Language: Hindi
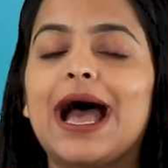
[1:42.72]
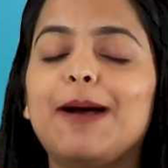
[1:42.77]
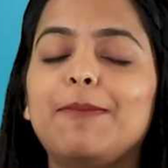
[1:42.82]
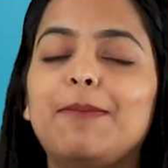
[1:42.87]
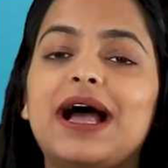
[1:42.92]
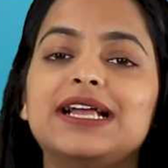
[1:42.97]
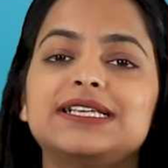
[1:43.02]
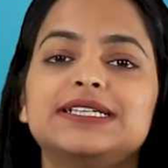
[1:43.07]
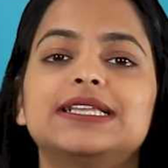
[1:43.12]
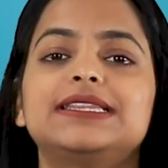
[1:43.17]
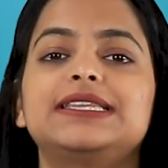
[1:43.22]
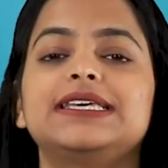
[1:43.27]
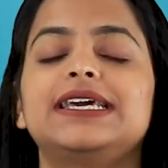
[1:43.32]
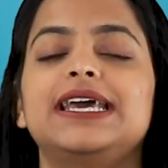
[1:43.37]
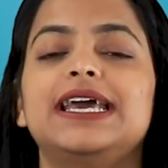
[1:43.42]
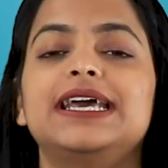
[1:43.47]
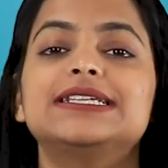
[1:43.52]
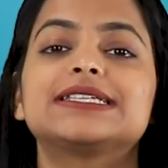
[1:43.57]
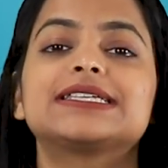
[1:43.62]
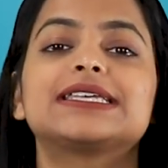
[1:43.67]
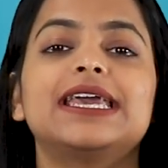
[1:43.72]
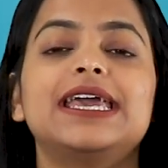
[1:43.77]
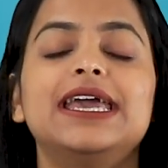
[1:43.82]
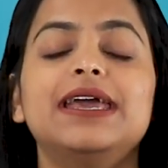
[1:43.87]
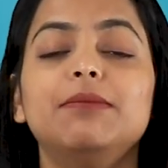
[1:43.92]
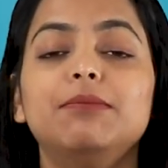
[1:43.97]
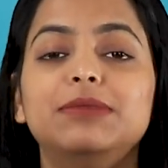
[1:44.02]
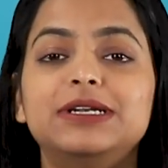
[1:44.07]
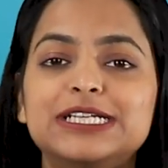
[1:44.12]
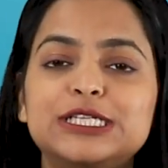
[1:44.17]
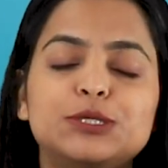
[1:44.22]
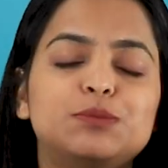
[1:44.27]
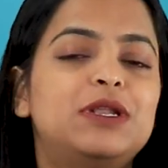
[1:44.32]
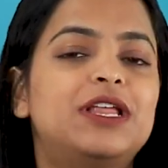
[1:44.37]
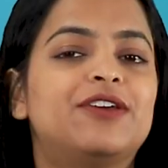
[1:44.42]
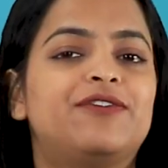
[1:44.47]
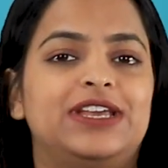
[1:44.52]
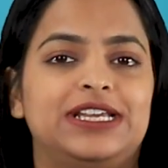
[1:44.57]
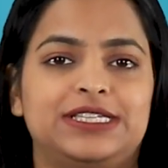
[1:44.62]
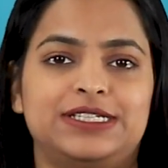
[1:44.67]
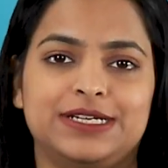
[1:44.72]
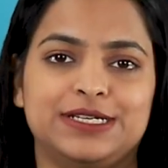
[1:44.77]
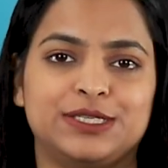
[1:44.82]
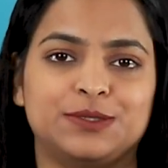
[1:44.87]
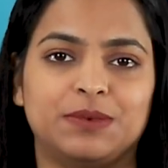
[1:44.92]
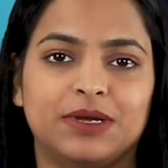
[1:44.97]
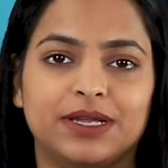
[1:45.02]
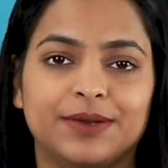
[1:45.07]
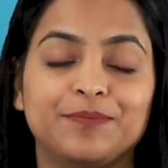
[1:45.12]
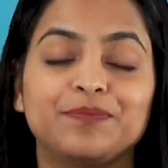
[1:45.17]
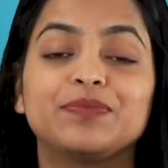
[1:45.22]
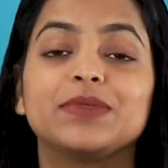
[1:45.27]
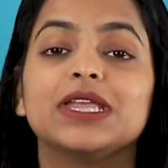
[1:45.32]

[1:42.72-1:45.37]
अब आ जाते हैं इसके डिस्प्ले फीचर्स पर